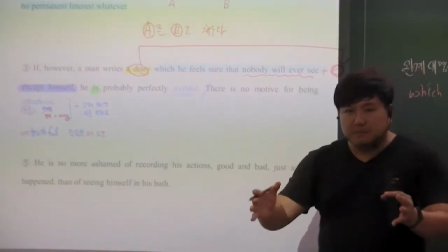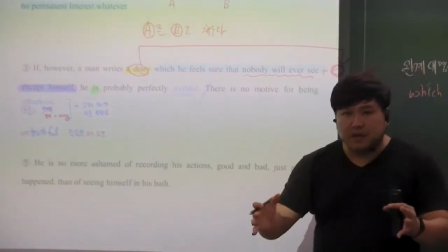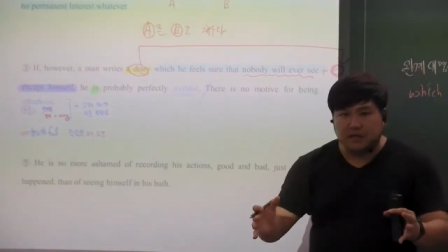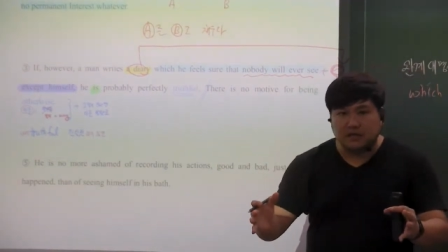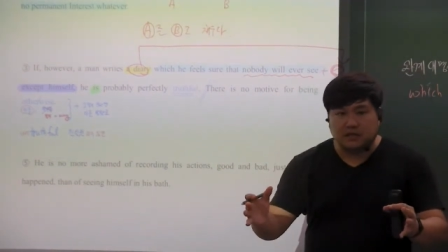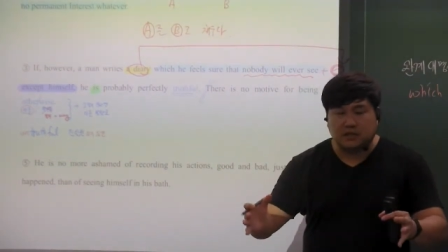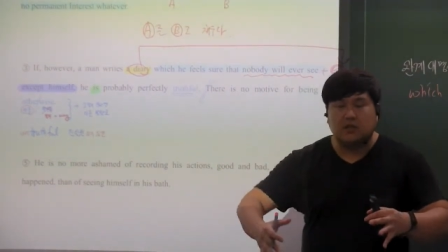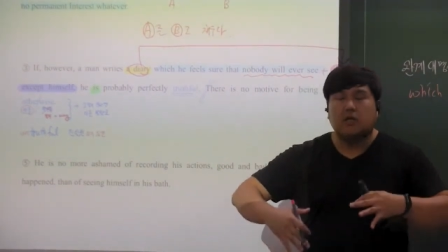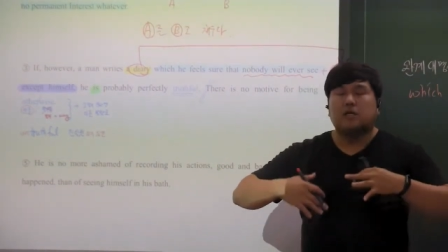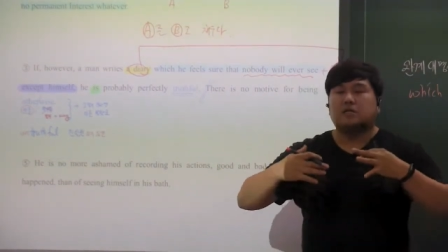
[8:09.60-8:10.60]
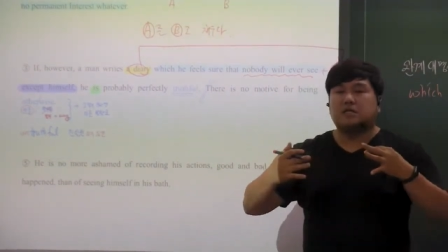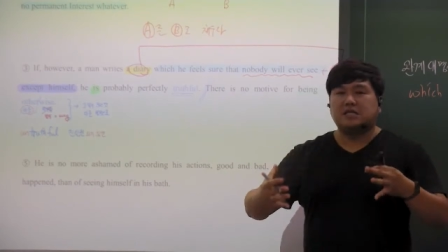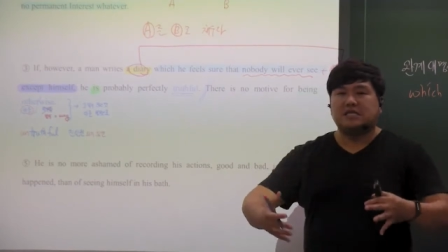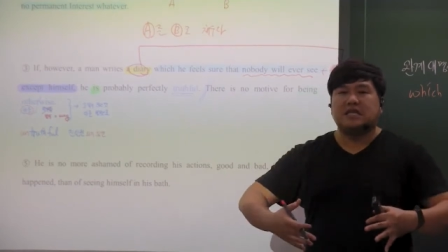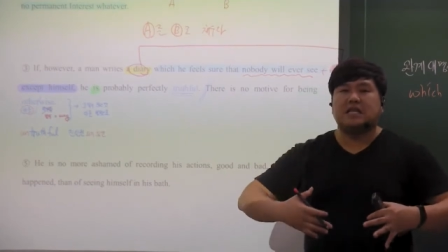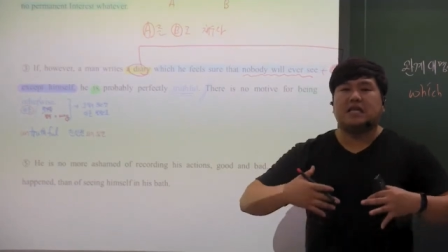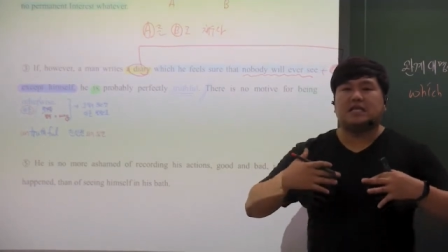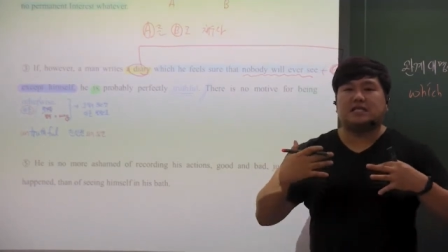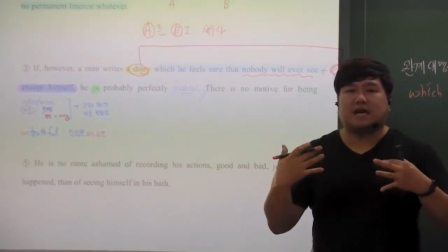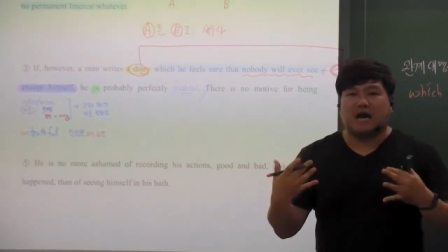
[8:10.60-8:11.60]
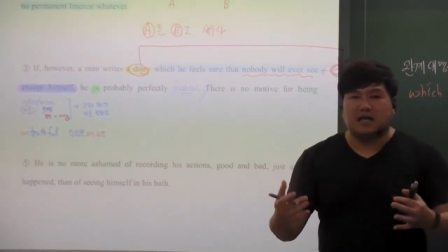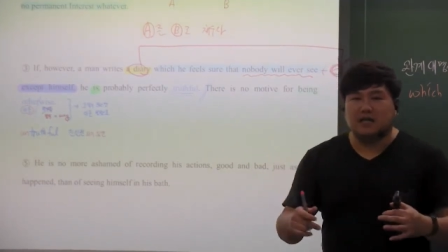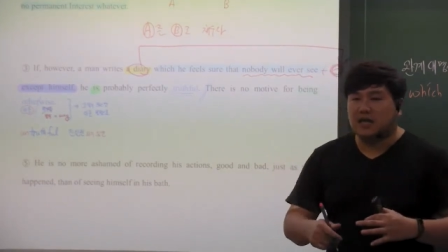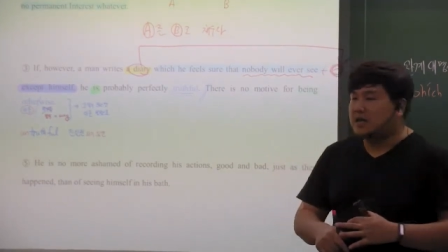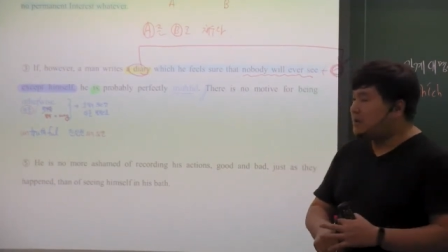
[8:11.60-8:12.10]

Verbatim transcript: 방식 즉 진실되지 않게 될